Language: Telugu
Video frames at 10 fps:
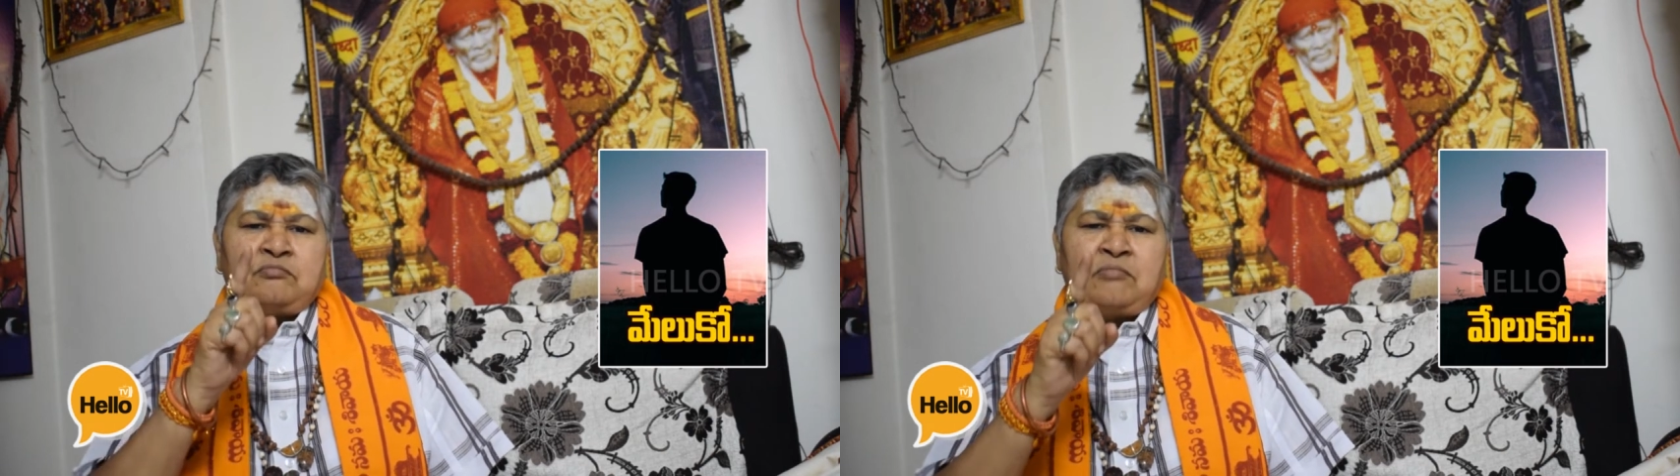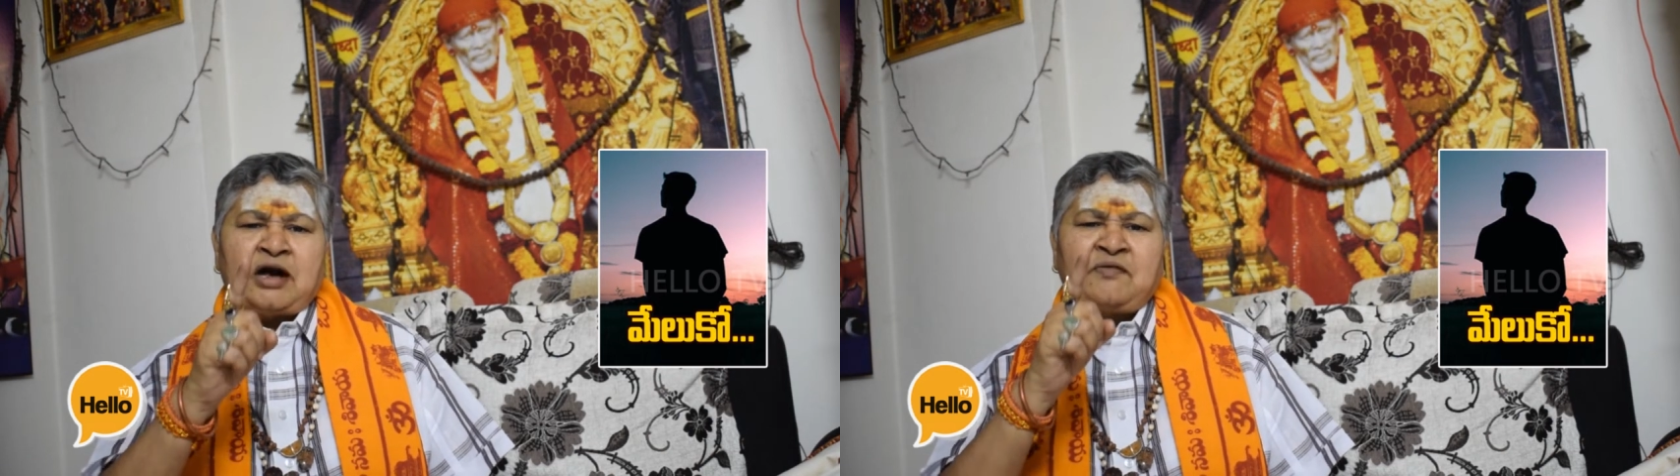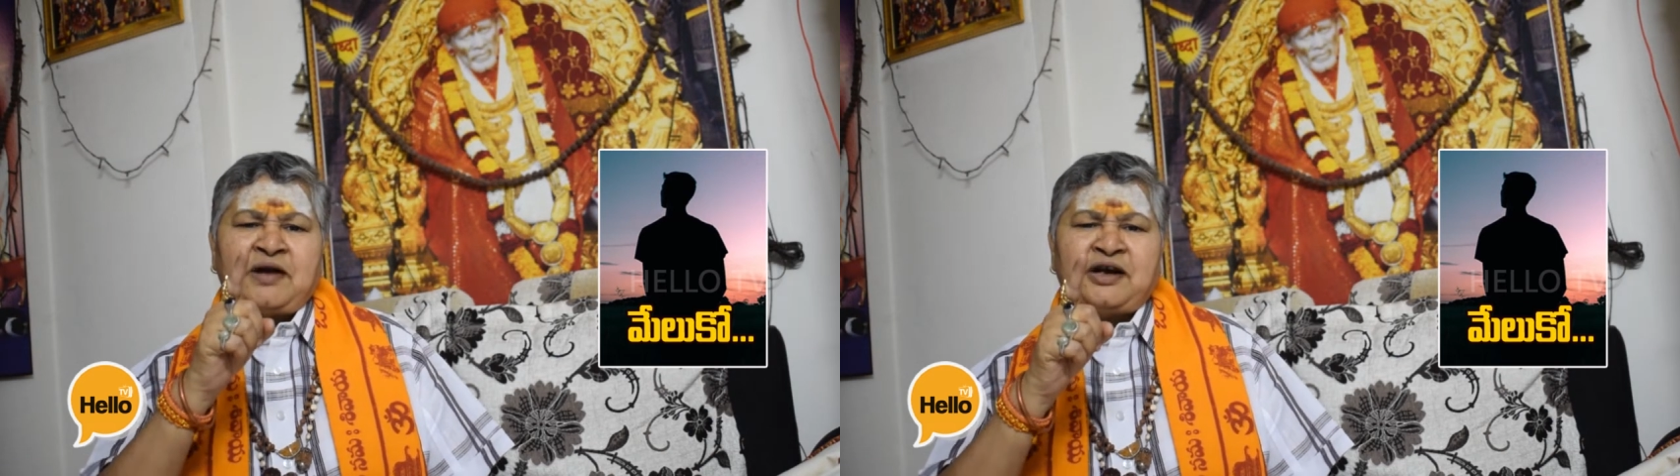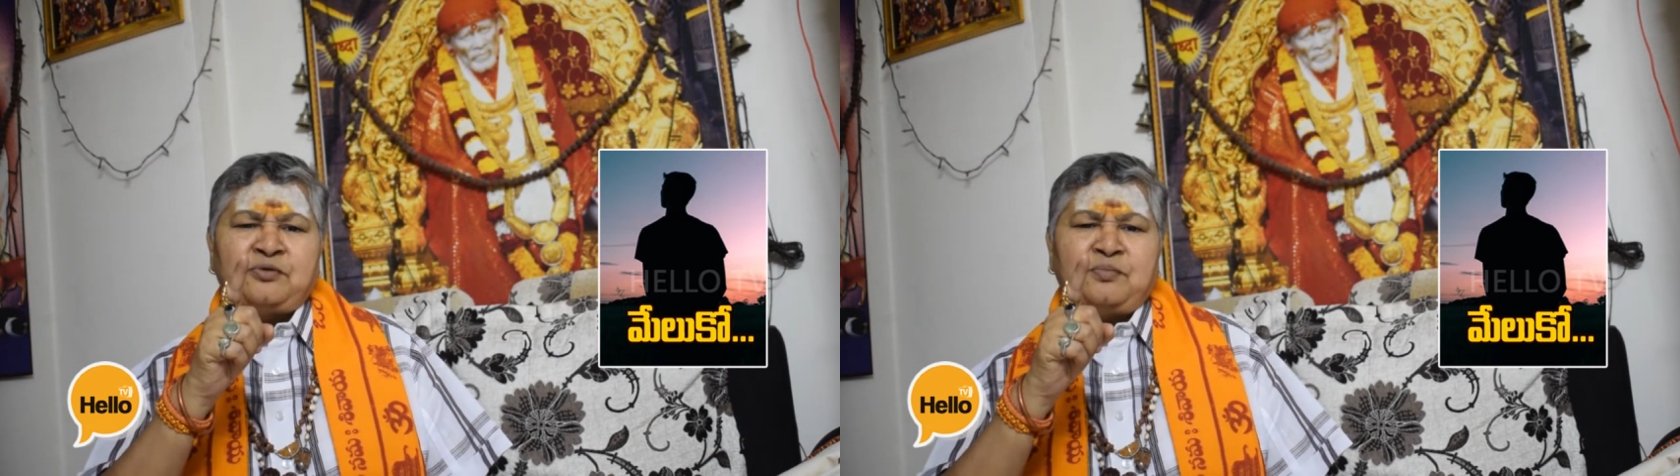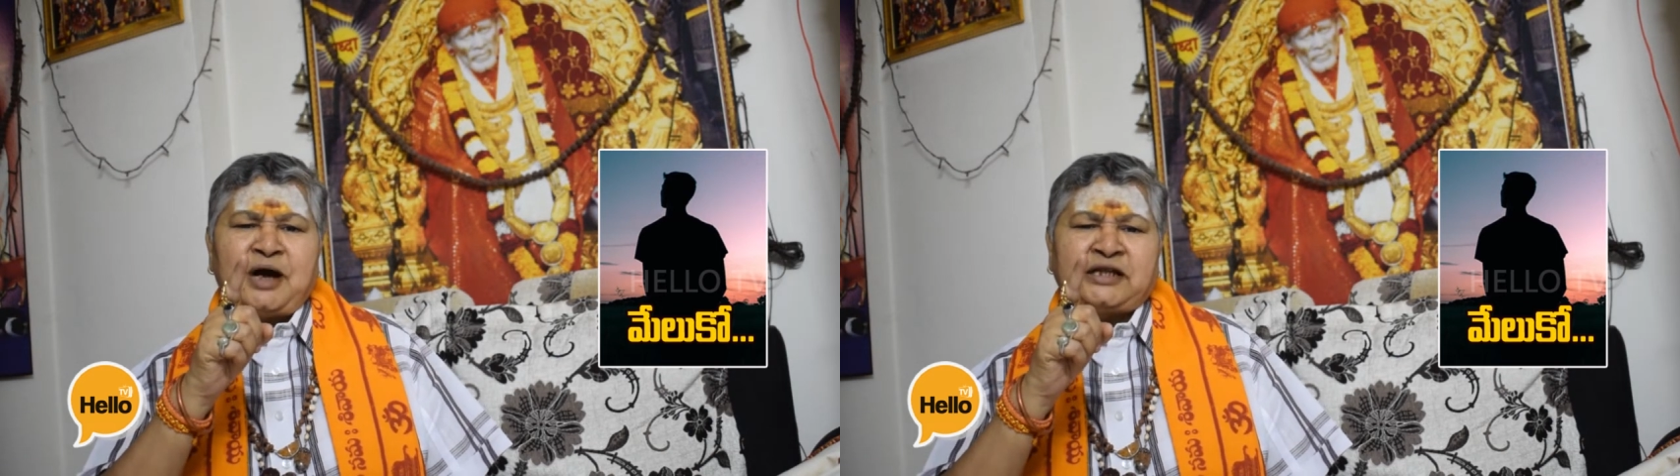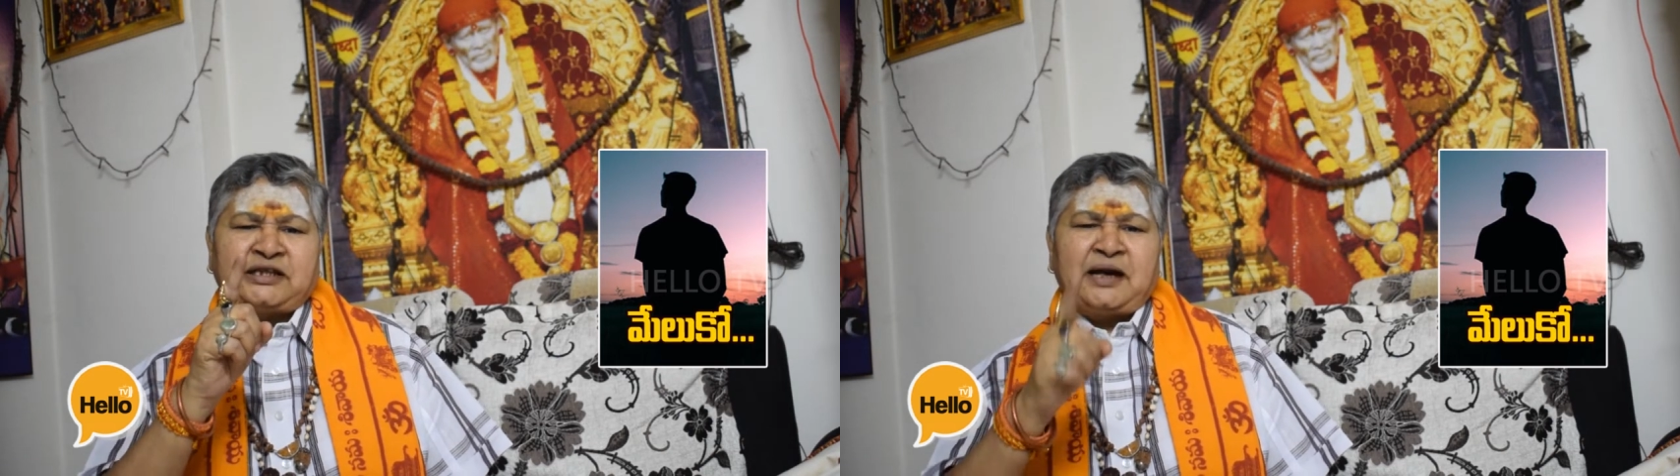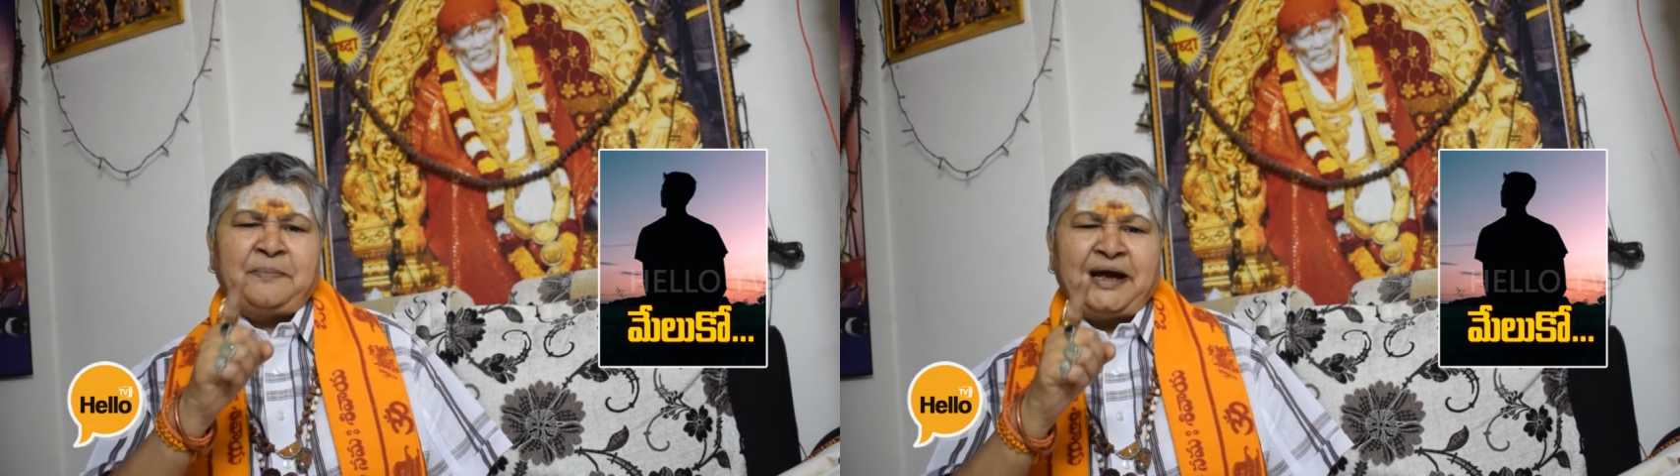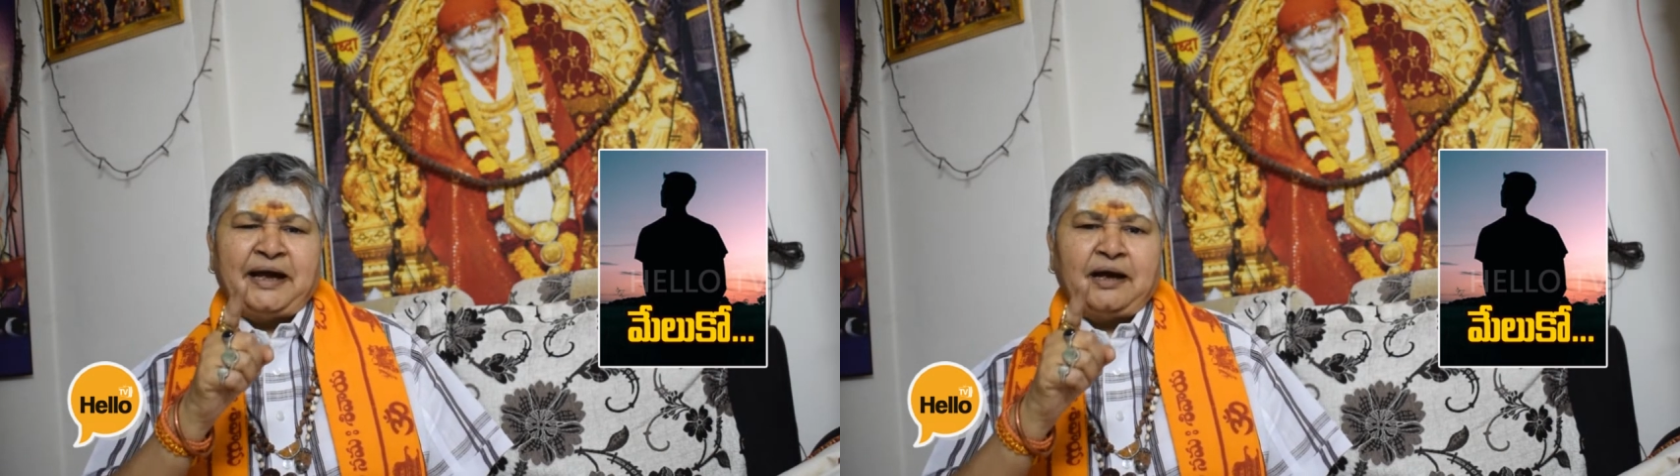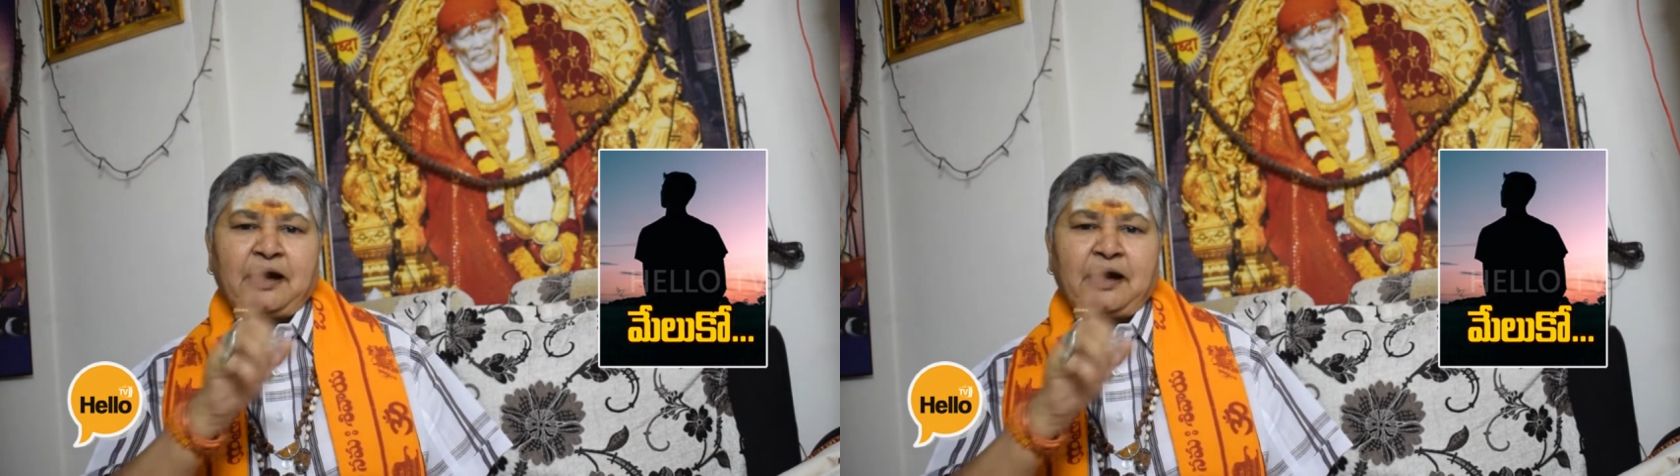మగవాడు మాత్రమే